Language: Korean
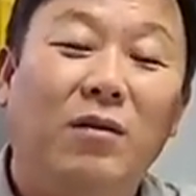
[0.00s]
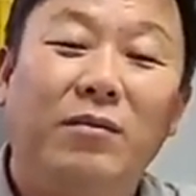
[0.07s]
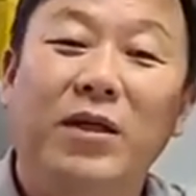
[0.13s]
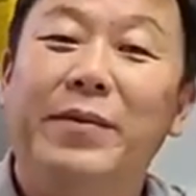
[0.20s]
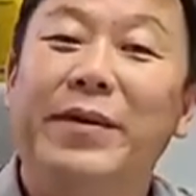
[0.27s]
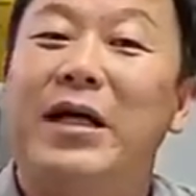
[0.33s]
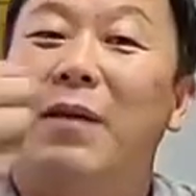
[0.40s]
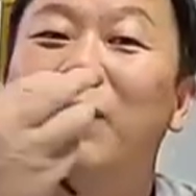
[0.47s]

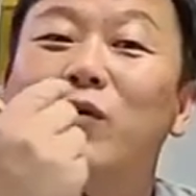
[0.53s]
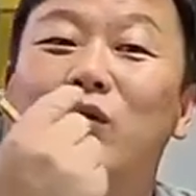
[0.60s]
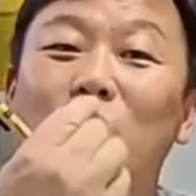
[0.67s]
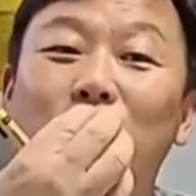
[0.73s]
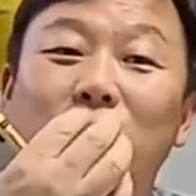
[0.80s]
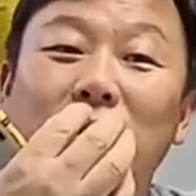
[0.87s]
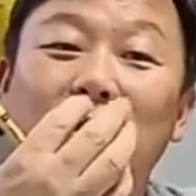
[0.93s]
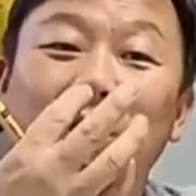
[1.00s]
입에 담을 수
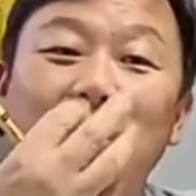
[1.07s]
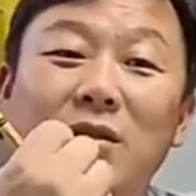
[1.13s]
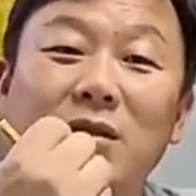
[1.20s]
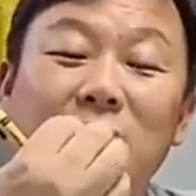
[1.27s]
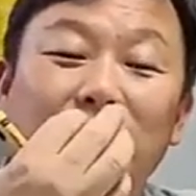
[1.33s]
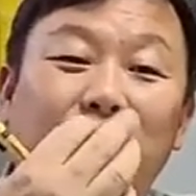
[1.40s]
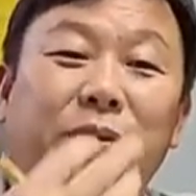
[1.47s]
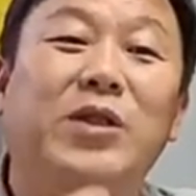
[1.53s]
없는
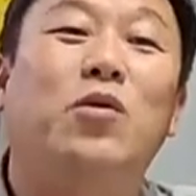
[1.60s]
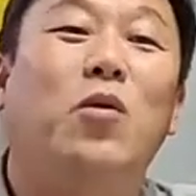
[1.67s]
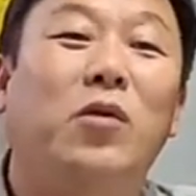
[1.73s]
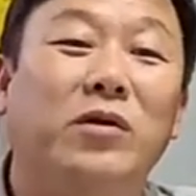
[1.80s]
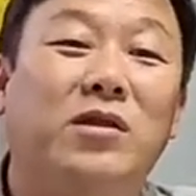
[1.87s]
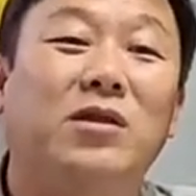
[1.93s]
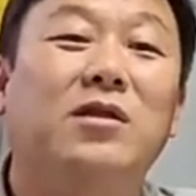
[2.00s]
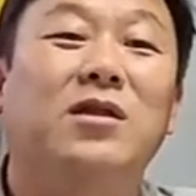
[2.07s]
네. 비속어
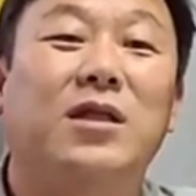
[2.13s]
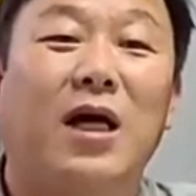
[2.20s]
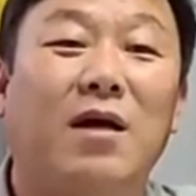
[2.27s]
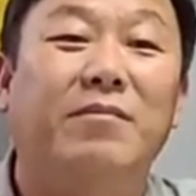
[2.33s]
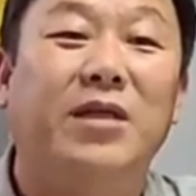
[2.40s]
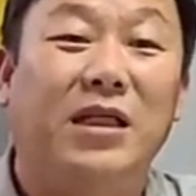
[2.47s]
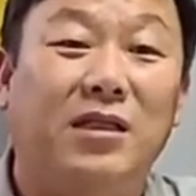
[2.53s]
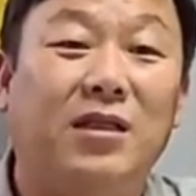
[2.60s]
쓰는
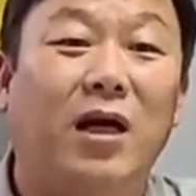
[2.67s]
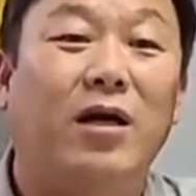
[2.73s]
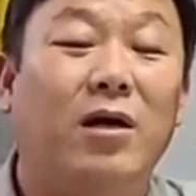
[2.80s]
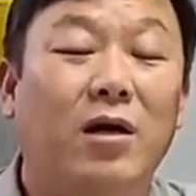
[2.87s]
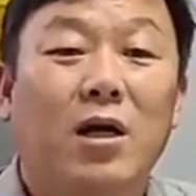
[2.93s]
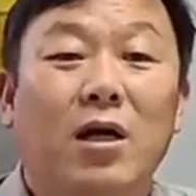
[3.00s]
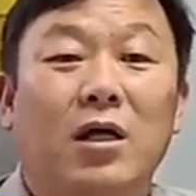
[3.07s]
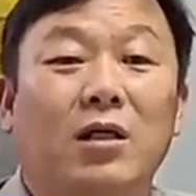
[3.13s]
사람들 있잖아요.
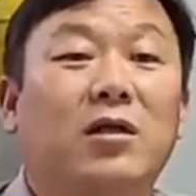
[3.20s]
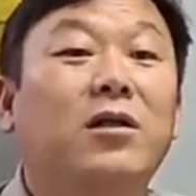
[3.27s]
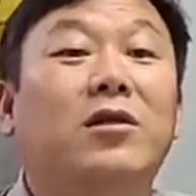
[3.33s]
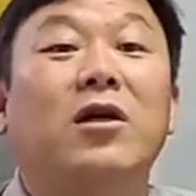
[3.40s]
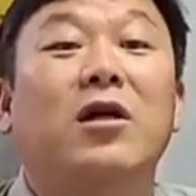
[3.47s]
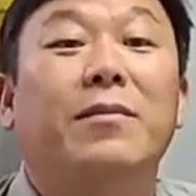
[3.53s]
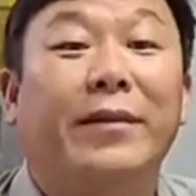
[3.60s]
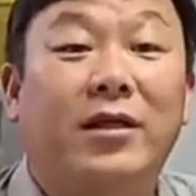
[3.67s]
네.
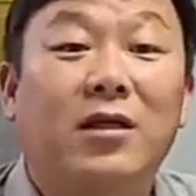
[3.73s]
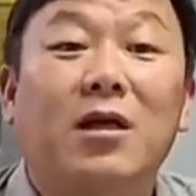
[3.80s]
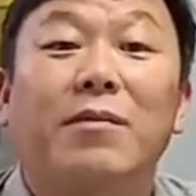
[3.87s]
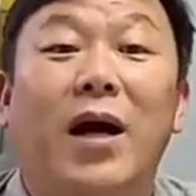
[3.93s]
트위터에 특히